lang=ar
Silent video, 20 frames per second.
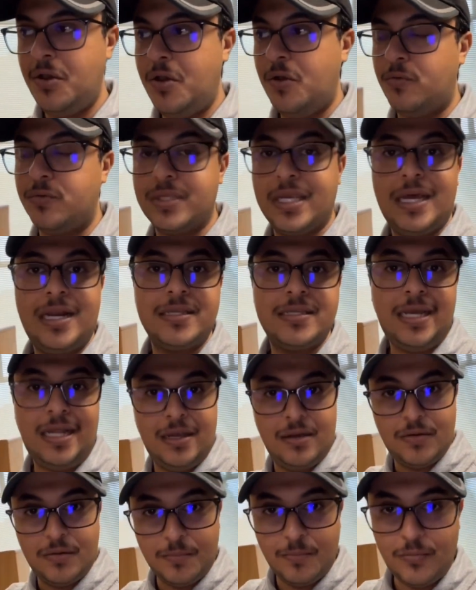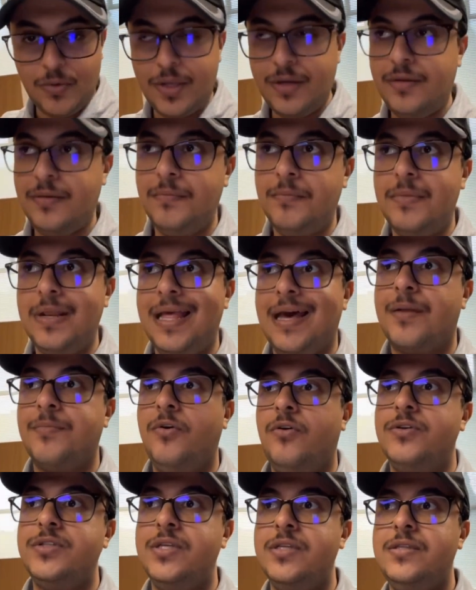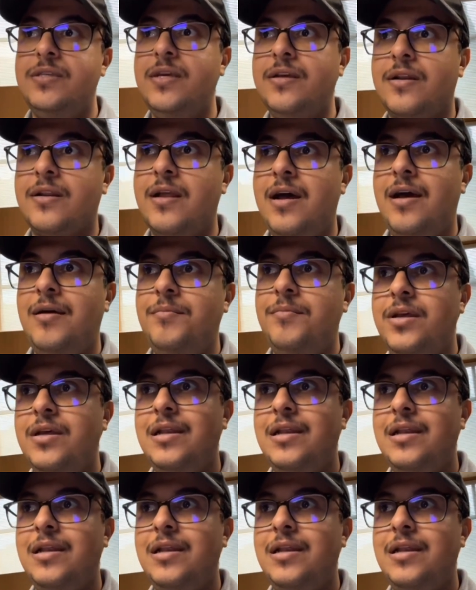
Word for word: ودخلت على الام 1 بال 64 رام